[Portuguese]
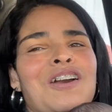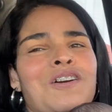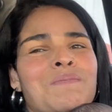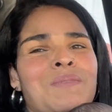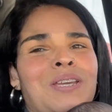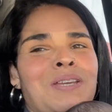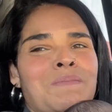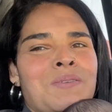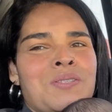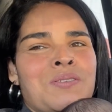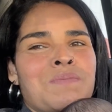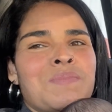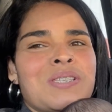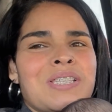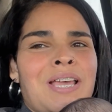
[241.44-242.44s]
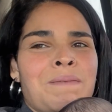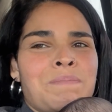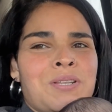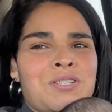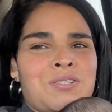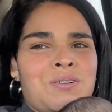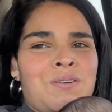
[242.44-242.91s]
Como é que a pessoa me sai
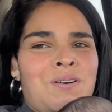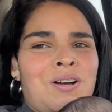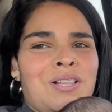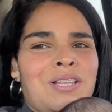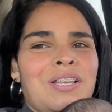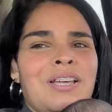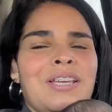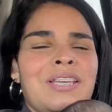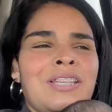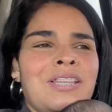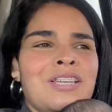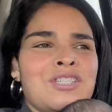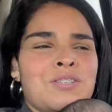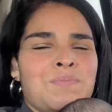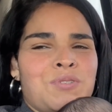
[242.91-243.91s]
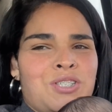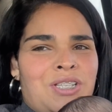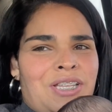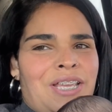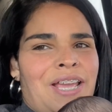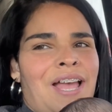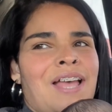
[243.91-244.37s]
pra escola e deixa a
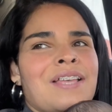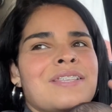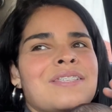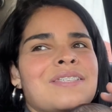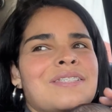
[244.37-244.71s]
mochila em casa?